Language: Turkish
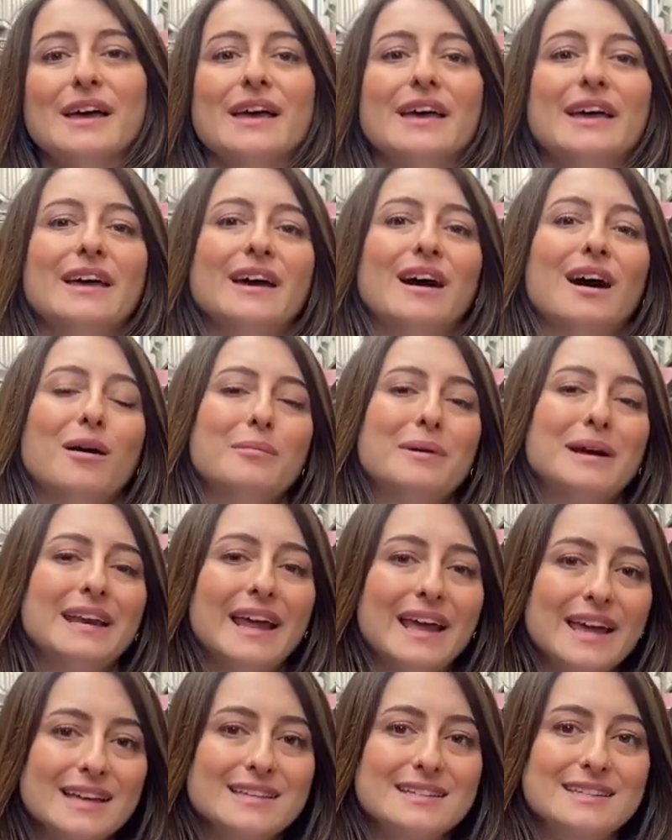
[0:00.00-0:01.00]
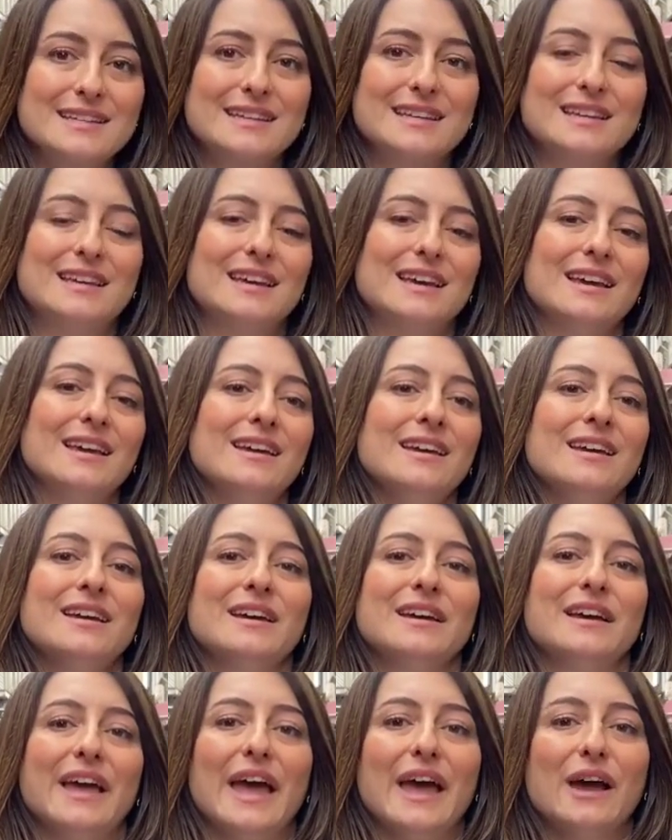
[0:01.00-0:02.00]
Ee, ama ne yazık ki
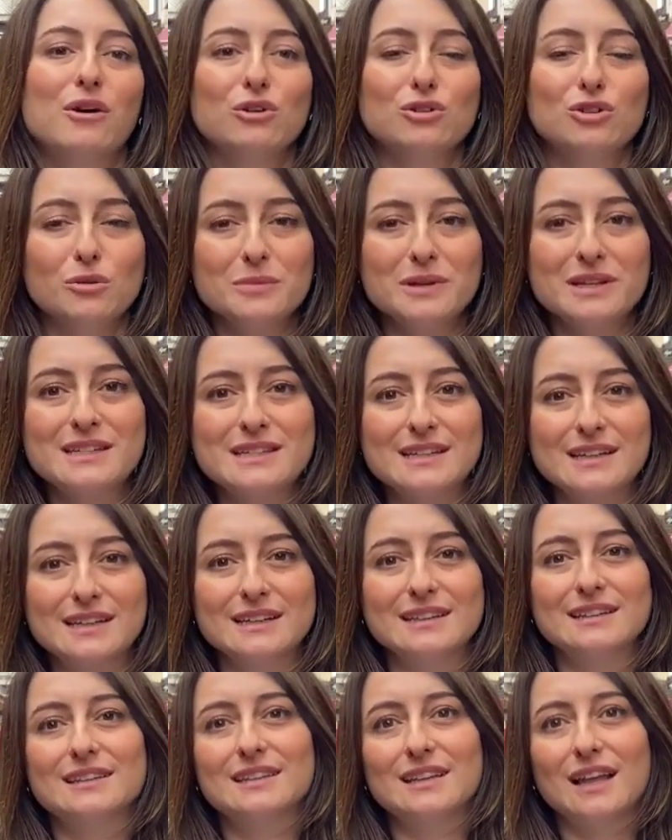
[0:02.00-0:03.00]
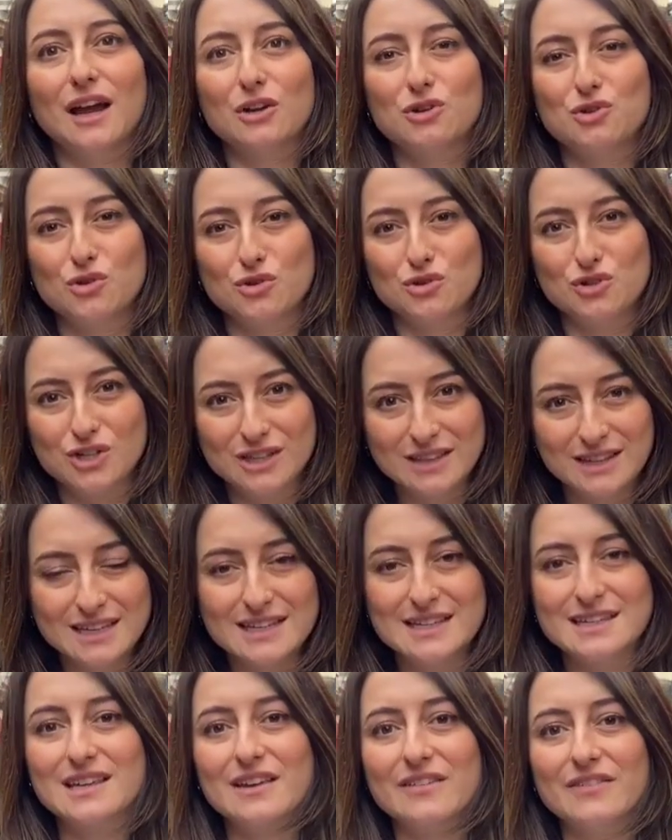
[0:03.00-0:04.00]
ekonomik sıkıntılar çok ciddi
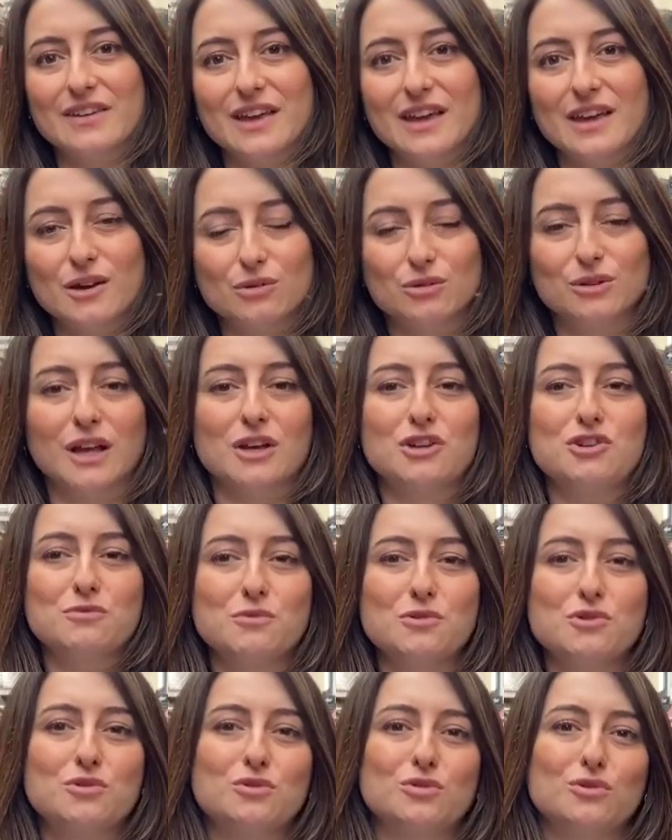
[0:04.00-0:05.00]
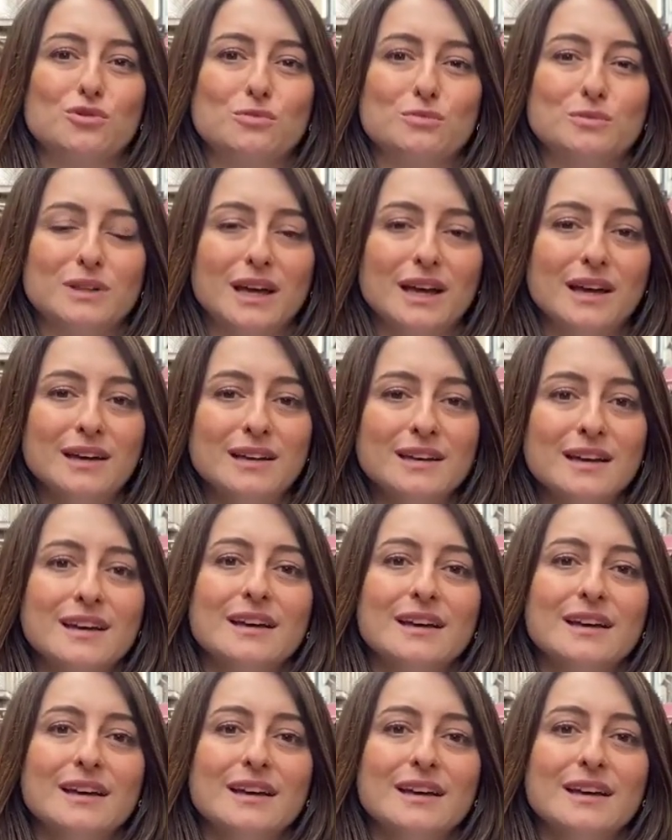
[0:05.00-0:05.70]
seviyeye ulaşmış durumda.